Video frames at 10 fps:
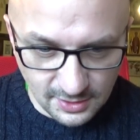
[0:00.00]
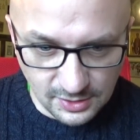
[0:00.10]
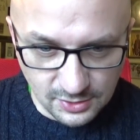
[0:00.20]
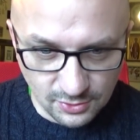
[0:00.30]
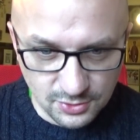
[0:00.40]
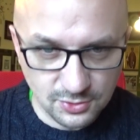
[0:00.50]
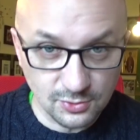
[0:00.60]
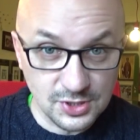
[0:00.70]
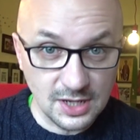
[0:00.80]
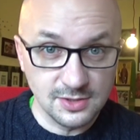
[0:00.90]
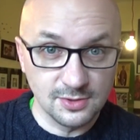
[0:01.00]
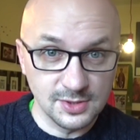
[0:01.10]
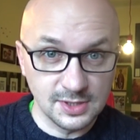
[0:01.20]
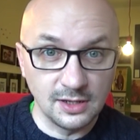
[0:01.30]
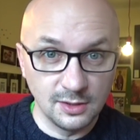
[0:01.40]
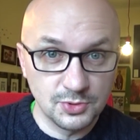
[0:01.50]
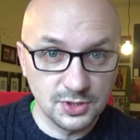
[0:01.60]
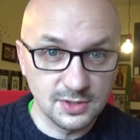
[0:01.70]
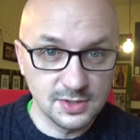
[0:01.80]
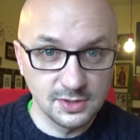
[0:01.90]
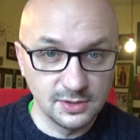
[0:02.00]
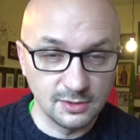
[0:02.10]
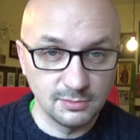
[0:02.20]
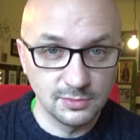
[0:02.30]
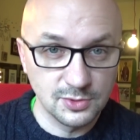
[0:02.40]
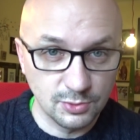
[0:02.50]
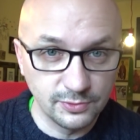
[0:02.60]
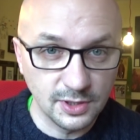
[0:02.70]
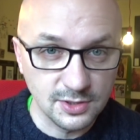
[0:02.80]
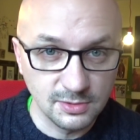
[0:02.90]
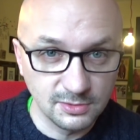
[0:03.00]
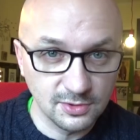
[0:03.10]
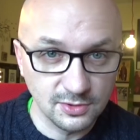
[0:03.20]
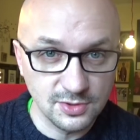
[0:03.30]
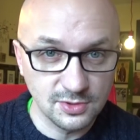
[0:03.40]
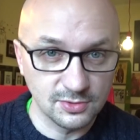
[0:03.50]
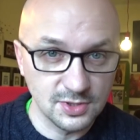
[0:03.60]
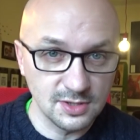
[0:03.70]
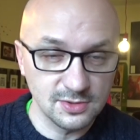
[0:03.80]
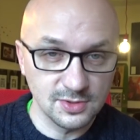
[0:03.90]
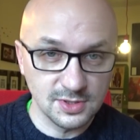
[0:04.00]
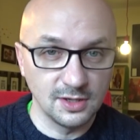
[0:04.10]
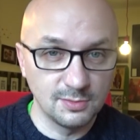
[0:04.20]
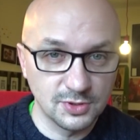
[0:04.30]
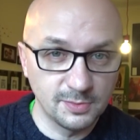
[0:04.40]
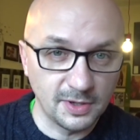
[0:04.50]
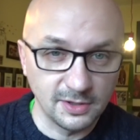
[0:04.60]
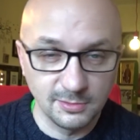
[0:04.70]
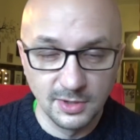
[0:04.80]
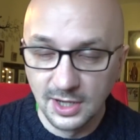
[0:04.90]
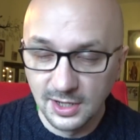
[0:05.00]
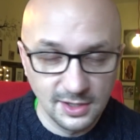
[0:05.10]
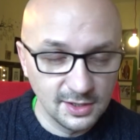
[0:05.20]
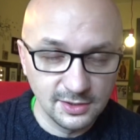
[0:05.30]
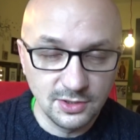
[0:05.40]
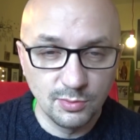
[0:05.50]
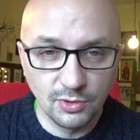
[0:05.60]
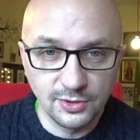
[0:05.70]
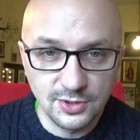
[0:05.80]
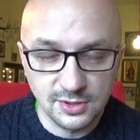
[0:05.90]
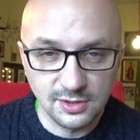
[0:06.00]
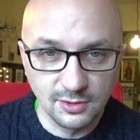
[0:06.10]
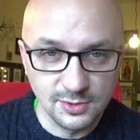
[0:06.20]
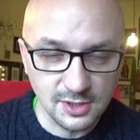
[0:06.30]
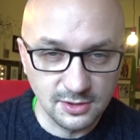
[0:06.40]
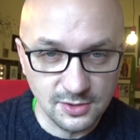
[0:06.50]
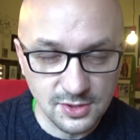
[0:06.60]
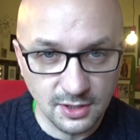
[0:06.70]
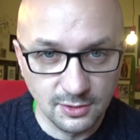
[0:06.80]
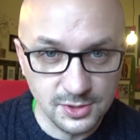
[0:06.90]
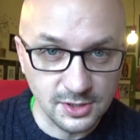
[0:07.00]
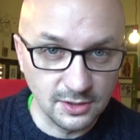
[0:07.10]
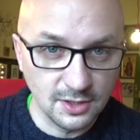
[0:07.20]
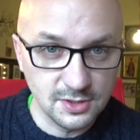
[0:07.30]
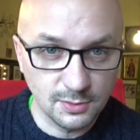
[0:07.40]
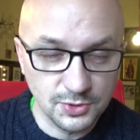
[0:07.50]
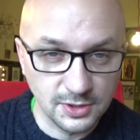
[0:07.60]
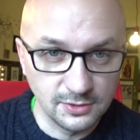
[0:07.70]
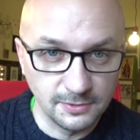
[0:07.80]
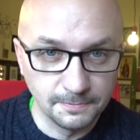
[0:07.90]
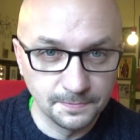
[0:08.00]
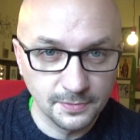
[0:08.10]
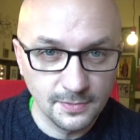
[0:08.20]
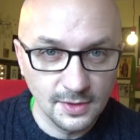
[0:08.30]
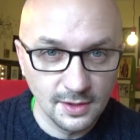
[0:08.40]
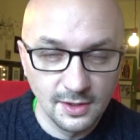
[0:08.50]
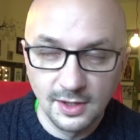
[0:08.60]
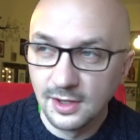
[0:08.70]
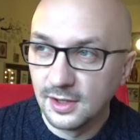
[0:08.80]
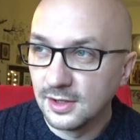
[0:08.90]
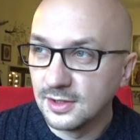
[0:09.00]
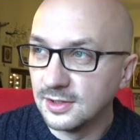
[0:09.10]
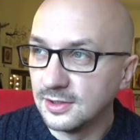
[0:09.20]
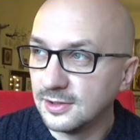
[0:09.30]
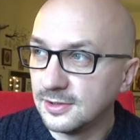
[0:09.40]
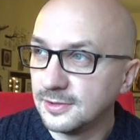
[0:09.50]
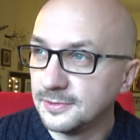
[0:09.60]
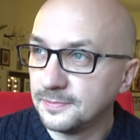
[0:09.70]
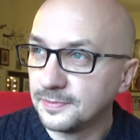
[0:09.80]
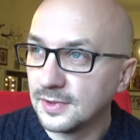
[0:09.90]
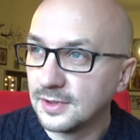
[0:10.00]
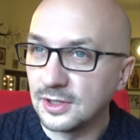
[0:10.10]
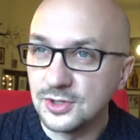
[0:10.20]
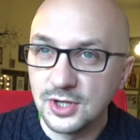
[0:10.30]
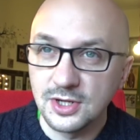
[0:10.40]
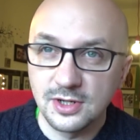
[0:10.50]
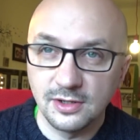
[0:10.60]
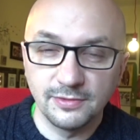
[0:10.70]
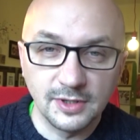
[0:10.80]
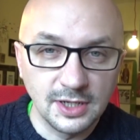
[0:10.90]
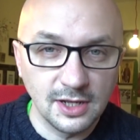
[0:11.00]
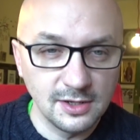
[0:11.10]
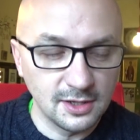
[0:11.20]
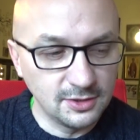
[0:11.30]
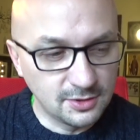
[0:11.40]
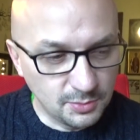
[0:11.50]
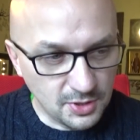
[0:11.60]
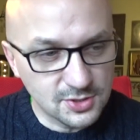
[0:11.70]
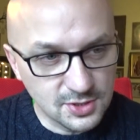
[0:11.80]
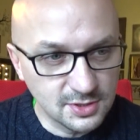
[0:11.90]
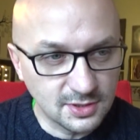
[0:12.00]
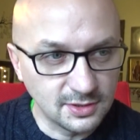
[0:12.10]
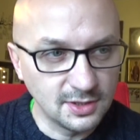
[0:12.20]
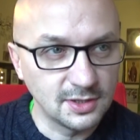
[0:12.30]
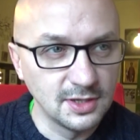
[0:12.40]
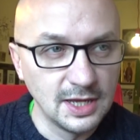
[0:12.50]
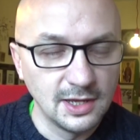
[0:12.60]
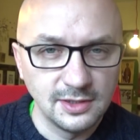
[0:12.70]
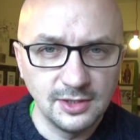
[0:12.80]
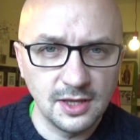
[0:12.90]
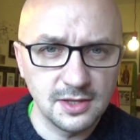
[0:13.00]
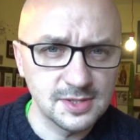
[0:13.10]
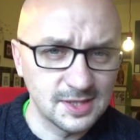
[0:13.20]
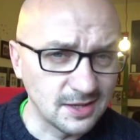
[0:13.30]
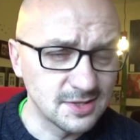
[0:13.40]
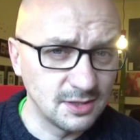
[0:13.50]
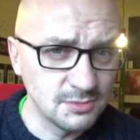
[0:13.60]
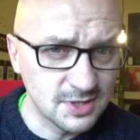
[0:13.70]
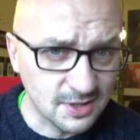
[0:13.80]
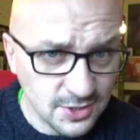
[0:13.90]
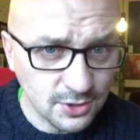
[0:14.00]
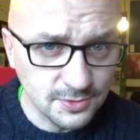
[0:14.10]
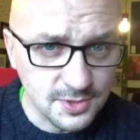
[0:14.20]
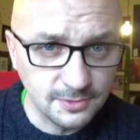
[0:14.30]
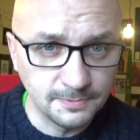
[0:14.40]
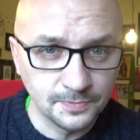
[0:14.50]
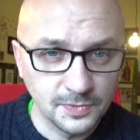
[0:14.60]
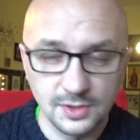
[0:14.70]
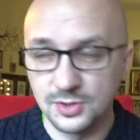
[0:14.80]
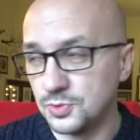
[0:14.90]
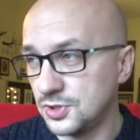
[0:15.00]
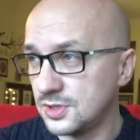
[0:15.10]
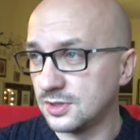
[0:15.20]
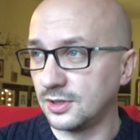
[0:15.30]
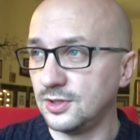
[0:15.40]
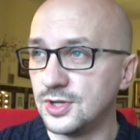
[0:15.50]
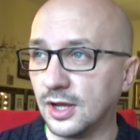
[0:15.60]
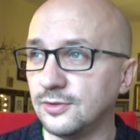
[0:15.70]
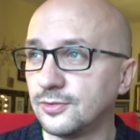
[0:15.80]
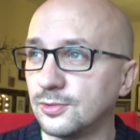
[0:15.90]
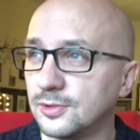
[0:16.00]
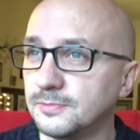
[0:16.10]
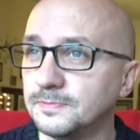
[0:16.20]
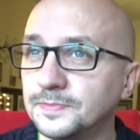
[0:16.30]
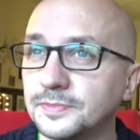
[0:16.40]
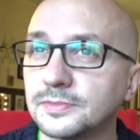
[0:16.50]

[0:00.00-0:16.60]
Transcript: I ktoś, kto często staje przed Synem Człowieczym, ktoś, kto często staje przed Panem, nie boi się tego ostatecznego stanięcia przed Nim. Y, ta dzisiejsza Ewangelia i to pierwsze czytanie nie jest tekstem straszącym, że przyjdzie taki dzień, w którym